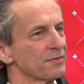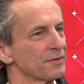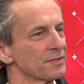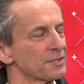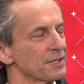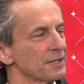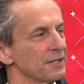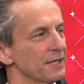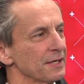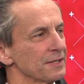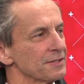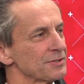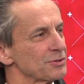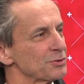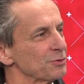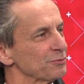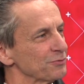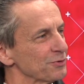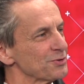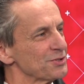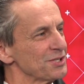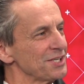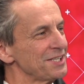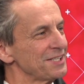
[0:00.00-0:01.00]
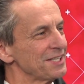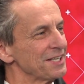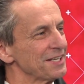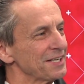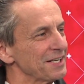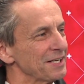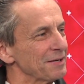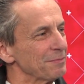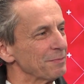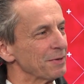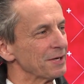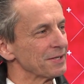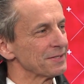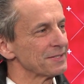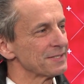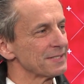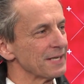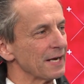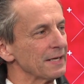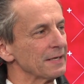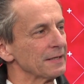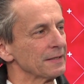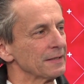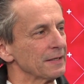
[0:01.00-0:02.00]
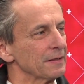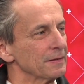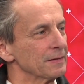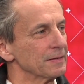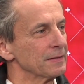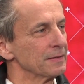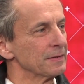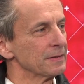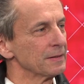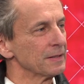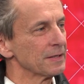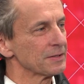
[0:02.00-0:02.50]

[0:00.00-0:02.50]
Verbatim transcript: was er jetzt so von sich gegeben hat, seit er denn,